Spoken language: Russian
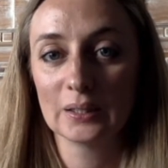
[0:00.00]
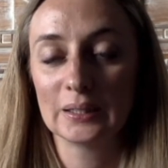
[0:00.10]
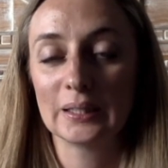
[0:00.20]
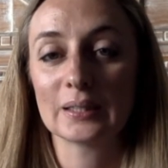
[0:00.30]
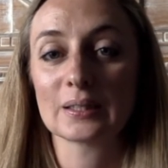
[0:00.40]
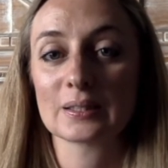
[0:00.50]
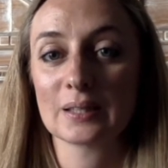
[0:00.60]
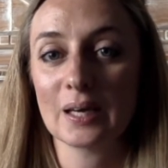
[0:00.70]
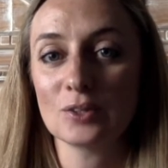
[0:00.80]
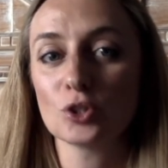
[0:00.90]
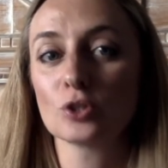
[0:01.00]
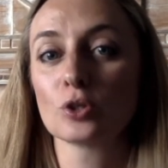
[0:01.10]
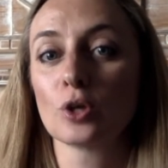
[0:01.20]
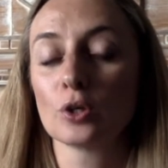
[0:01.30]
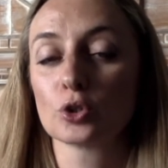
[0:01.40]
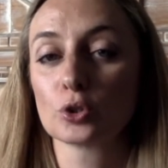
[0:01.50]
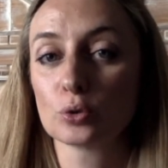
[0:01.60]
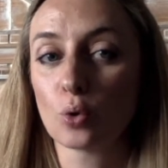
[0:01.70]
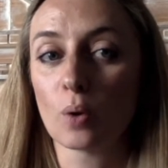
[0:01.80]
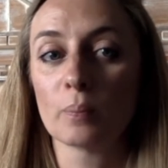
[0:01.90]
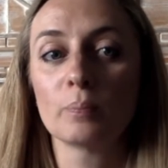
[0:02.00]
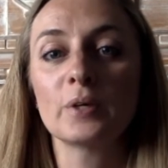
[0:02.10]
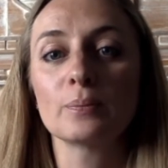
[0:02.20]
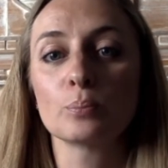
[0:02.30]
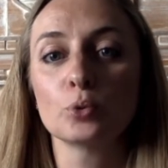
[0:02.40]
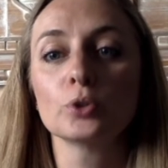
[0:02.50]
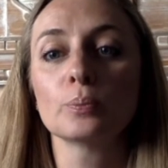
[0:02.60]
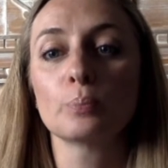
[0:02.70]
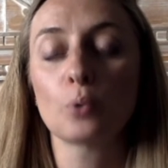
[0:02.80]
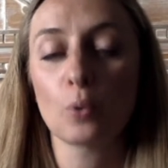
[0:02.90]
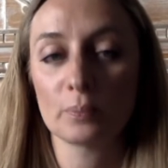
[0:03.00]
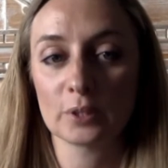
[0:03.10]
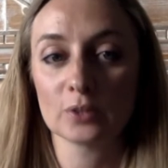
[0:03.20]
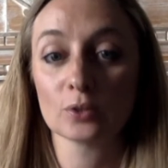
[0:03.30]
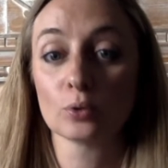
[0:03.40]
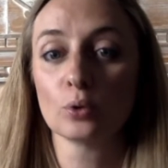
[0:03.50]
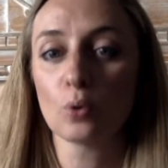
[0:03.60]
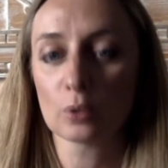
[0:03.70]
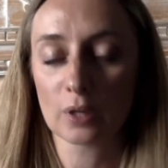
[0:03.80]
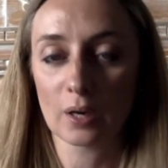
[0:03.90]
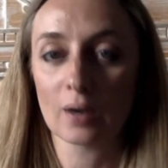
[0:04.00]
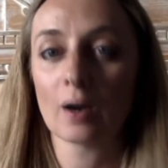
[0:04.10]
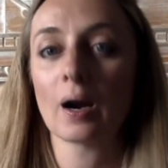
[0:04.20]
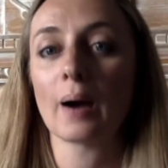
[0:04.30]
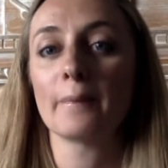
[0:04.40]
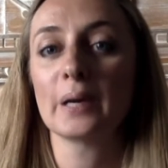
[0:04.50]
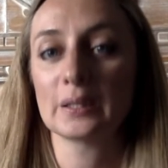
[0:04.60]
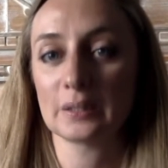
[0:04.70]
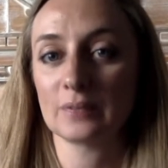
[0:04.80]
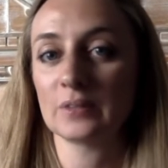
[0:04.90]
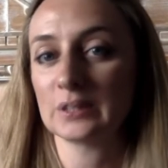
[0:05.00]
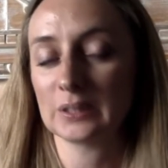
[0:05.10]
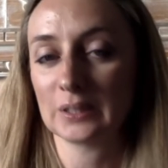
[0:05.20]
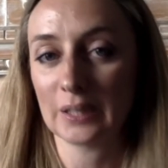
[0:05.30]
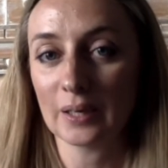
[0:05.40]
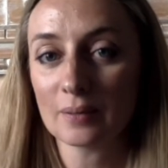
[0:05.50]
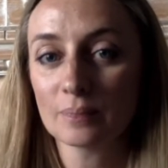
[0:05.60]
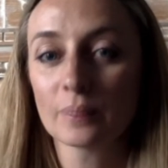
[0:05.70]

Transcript: Это значит, что мы будем помнить долго об этой весне.